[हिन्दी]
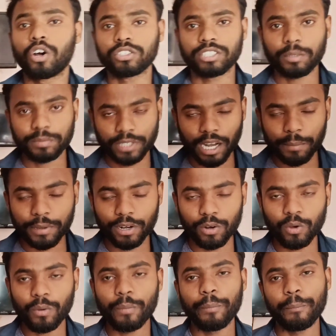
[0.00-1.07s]
और सब्सक्राइब कर
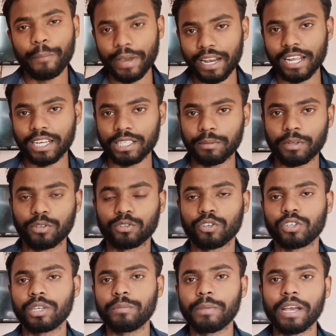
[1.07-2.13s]
लो बेल आइकन दबा दो
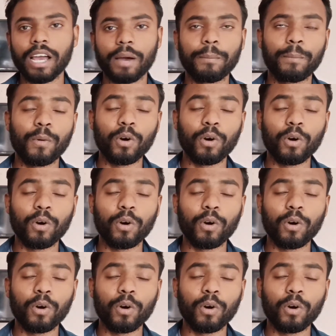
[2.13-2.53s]
क्योंकि मैं